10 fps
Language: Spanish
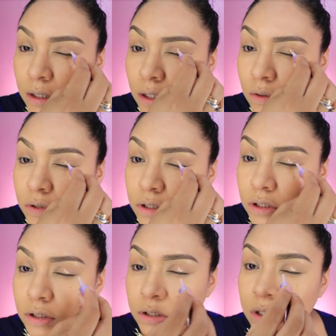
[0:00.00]
entonces
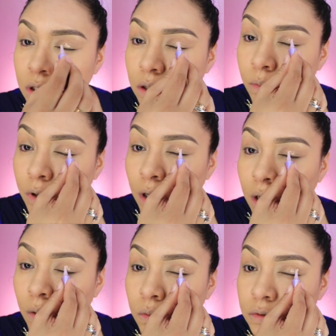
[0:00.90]
este es el que voy
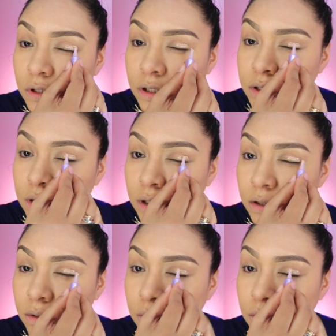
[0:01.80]
a utilizar